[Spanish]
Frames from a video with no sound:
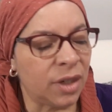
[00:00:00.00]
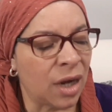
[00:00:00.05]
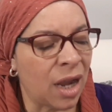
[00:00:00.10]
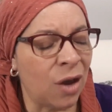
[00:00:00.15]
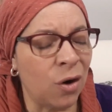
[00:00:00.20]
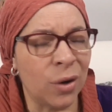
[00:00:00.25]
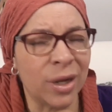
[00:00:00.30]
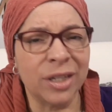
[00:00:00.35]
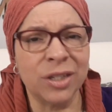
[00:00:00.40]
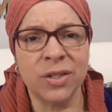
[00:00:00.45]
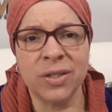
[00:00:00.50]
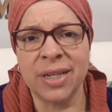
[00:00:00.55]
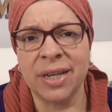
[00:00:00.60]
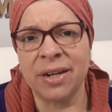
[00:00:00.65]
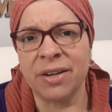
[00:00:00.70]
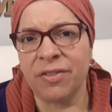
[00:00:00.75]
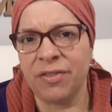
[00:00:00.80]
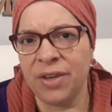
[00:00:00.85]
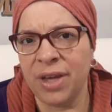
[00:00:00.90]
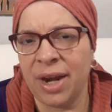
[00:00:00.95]
A lo que esto se
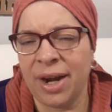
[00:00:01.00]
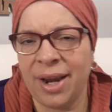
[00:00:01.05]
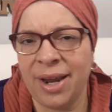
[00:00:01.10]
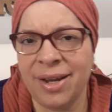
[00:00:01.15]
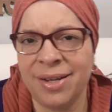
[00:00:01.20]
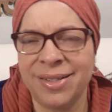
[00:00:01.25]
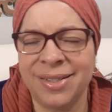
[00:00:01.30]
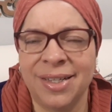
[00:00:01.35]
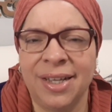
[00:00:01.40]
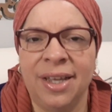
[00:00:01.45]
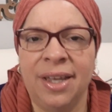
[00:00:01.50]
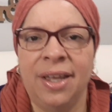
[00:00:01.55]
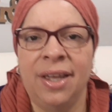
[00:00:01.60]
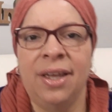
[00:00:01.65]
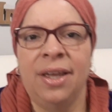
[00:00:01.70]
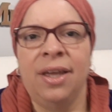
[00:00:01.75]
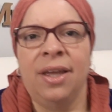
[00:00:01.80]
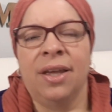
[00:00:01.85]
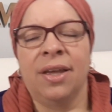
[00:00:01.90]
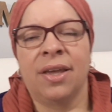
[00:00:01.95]
refiere es
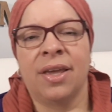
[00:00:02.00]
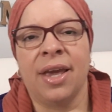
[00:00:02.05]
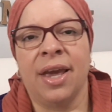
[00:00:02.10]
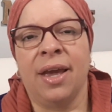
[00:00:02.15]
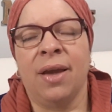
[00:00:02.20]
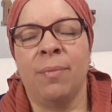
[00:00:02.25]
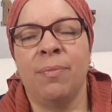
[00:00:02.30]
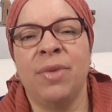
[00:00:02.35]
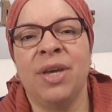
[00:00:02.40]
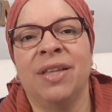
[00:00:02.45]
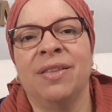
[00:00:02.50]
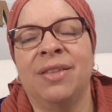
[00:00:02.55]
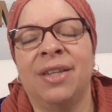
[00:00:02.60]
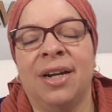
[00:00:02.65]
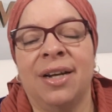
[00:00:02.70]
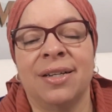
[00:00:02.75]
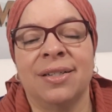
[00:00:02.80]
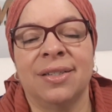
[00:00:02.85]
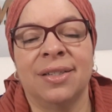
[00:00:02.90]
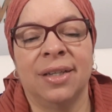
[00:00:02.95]
que
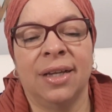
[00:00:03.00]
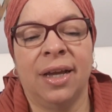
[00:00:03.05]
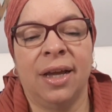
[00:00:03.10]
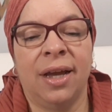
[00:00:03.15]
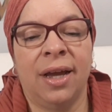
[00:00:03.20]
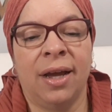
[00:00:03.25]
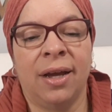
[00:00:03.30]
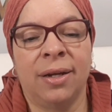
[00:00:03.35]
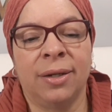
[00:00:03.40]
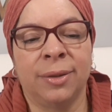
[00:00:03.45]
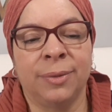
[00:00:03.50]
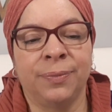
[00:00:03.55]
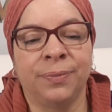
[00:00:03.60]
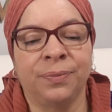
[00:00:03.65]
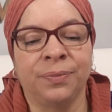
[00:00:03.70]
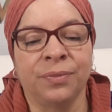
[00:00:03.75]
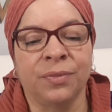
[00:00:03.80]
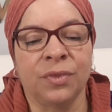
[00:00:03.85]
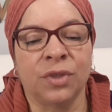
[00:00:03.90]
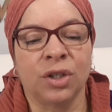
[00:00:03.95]
mientras
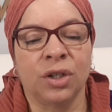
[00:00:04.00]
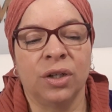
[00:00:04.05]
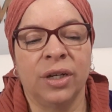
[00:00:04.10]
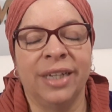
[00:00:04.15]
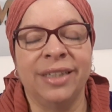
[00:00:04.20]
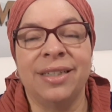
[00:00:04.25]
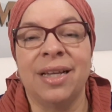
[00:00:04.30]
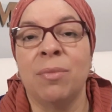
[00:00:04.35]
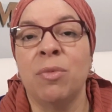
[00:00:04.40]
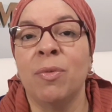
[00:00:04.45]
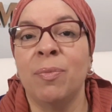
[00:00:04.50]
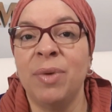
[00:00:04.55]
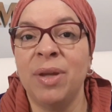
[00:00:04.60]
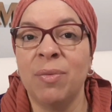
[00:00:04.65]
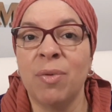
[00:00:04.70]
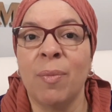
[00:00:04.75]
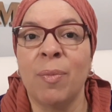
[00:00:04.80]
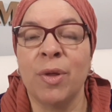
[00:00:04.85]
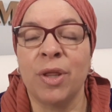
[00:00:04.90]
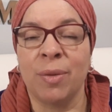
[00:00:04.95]
estamos
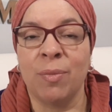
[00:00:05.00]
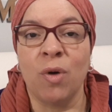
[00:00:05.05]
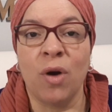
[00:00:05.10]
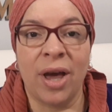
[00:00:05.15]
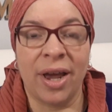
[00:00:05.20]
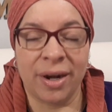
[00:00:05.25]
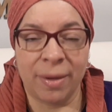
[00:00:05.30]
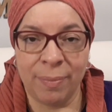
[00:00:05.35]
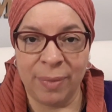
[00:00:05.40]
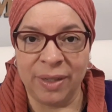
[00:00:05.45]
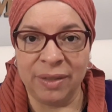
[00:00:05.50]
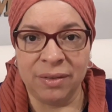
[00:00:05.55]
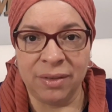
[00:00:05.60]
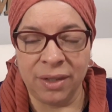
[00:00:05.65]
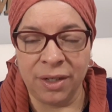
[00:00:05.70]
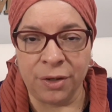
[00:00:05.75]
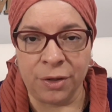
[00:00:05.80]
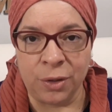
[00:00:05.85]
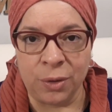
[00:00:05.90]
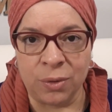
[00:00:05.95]
vivos podemos
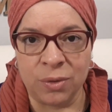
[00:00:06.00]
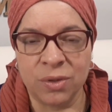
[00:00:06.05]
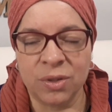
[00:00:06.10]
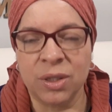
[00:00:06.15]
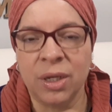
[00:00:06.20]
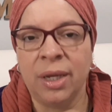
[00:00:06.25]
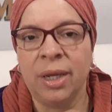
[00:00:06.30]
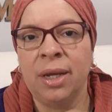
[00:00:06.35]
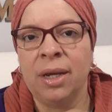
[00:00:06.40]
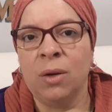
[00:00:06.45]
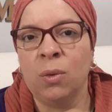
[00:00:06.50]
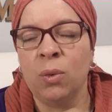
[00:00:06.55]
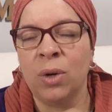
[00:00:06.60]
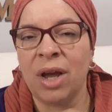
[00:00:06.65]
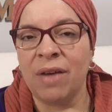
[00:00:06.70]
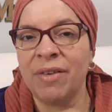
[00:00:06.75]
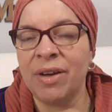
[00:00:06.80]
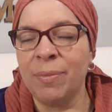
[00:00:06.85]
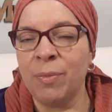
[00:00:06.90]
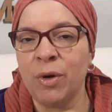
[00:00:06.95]
arrepentirnos.
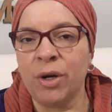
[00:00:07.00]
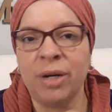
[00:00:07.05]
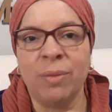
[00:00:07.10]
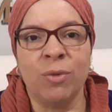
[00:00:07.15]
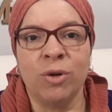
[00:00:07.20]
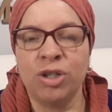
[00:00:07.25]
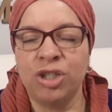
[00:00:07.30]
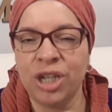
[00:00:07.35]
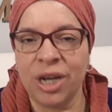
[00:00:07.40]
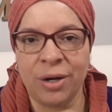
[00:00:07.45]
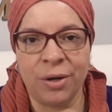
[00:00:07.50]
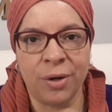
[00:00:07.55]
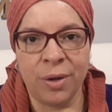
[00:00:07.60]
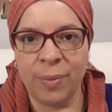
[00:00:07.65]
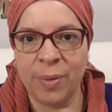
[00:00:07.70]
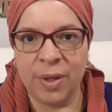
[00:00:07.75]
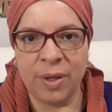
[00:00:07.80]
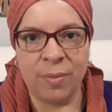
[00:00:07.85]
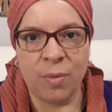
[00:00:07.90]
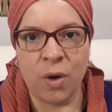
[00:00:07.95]
Una vez morimos ya no
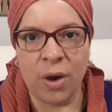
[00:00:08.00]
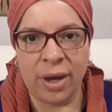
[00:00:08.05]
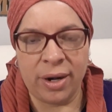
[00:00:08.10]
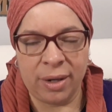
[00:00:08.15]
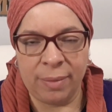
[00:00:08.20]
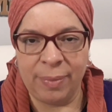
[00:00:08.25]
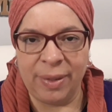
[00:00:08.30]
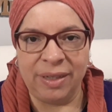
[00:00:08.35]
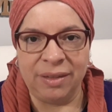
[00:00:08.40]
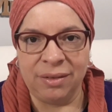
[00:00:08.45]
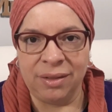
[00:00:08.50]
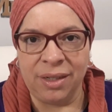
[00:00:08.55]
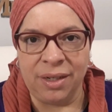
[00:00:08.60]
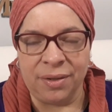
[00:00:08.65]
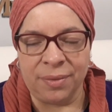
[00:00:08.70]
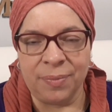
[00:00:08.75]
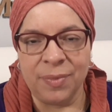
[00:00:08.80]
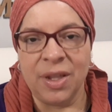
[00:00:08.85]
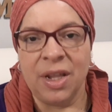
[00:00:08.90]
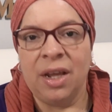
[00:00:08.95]
nos podemos
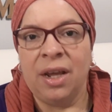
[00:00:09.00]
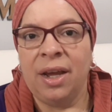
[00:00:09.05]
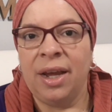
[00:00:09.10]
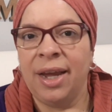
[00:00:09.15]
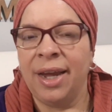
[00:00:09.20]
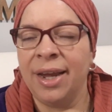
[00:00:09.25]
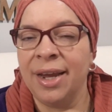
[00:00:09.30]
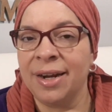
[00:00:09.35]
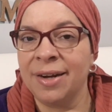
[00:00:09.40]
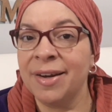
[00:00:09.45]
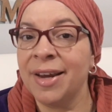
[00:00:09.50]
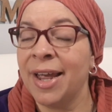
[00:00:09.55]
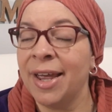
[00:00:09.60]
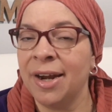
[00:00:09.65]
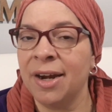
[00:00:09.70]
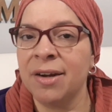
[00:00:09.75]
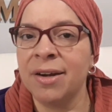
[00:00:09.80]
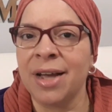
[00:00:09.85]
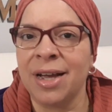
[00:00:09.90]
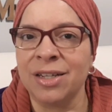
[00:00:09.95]
arrepentir. En
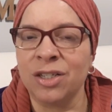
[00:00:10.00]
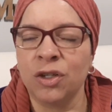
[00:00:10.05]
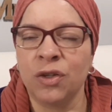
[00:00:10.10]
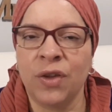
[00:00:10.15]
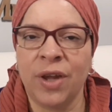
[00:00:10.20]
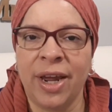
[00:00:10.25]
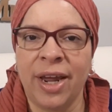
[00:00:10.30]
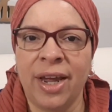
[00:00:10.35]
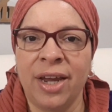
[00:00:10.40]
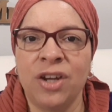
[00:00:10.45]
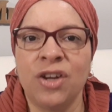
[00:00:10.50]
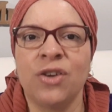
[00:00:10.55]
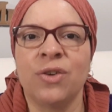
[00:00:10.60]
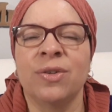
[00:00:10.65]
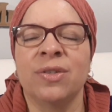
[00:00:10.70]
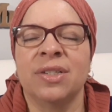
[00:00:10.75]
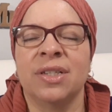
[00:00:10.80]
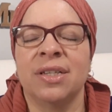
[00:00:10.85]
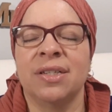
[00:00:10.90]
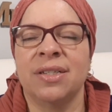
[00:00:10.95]
el, caso de
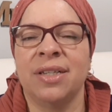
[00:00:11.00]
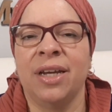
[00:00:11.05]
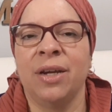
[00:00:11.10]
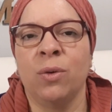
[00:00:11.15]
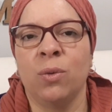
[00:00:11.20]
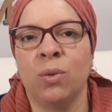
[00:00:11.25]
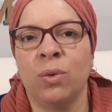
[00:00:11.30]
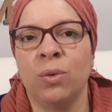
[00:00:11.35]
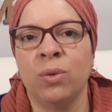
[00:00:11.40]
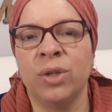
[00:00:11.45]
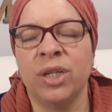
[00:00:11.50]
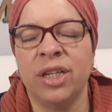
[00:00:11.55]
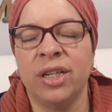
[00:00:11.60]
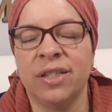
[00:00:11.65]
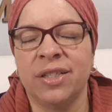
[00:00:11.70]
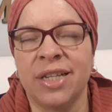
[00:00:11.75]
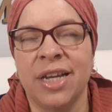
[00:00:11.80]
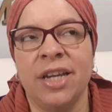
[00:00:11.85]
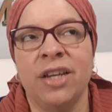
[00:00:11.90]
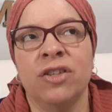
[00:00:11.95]
ellos
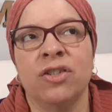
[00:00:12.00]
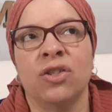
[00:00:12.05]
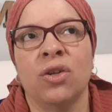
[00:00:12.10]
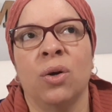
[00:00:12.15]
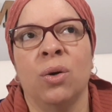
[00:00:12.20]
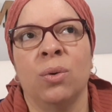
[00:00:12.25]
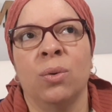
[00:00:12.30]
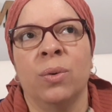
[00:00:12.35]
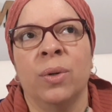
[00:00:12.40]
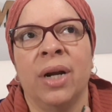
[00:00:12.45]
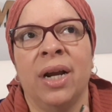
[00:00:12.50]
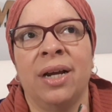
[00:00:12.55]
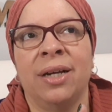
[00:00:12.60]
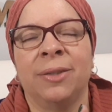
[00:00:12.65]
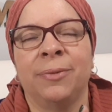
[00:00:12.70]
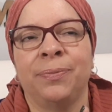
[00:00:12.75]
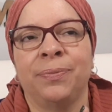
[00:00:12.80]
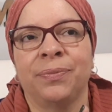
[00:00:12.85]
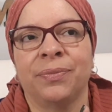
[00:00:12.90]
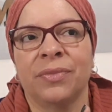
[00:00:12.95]
se, hizo
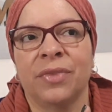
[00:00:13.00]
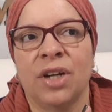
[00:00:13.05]
una